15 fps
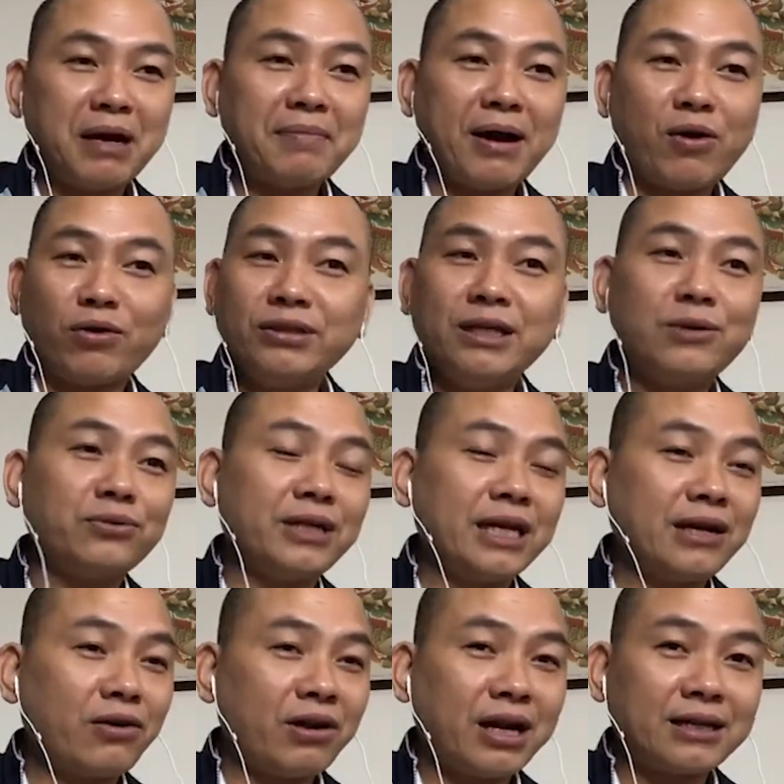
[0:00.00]
Bạn bảo có nhiều
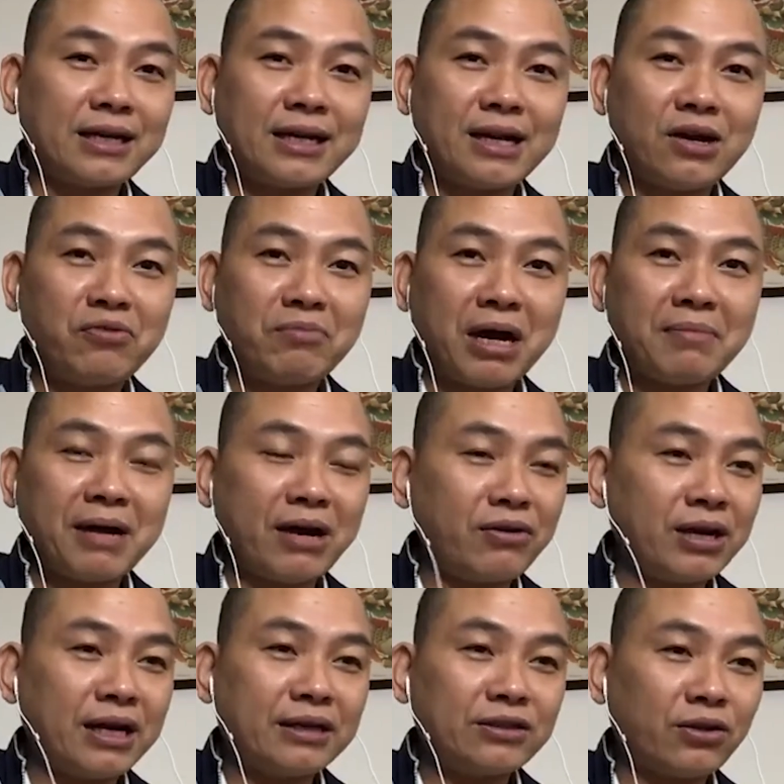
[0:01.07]
tiền gọi là thành công, bạn
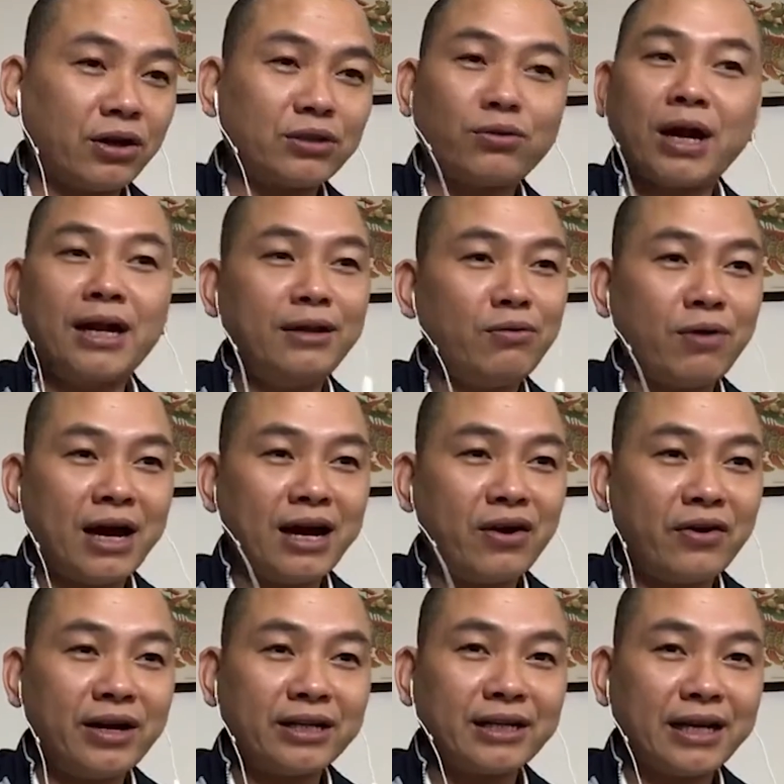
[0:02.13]
bảo là giỏi toán lý
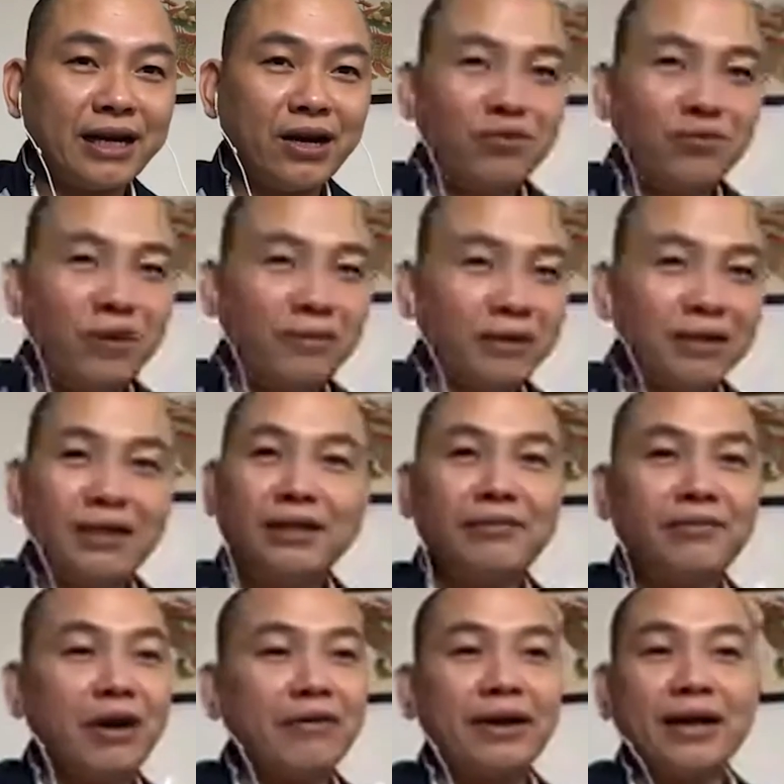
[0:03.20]
hóa gọi là thành công, bạn bảo thi
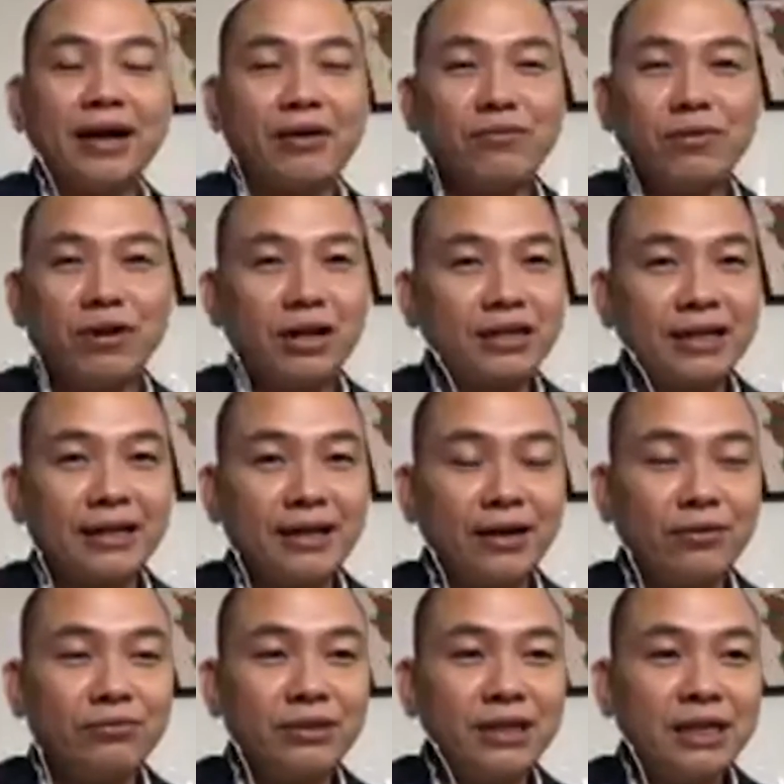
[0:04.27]
được vào đại học gọi là thành
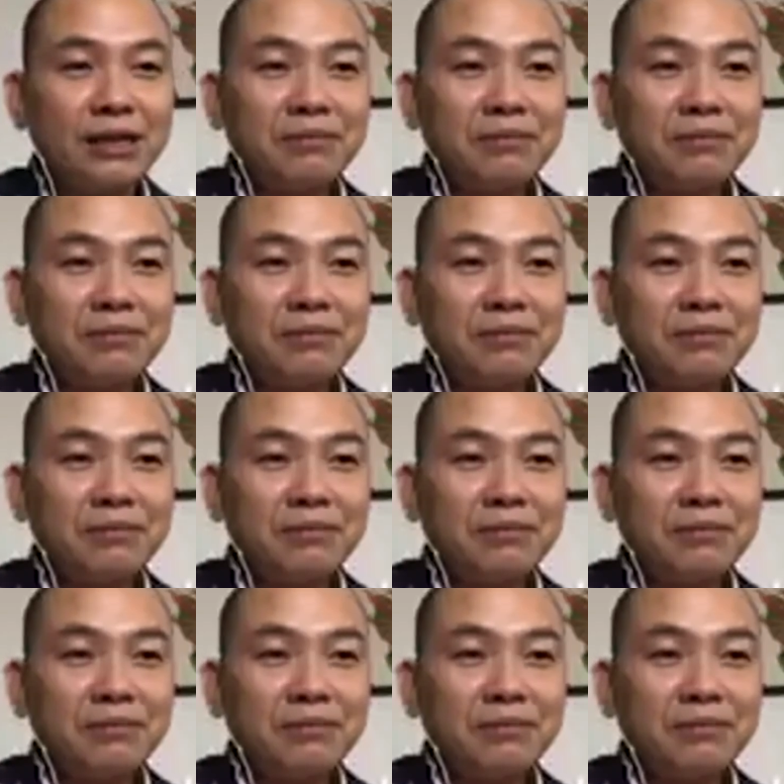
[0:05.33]
công,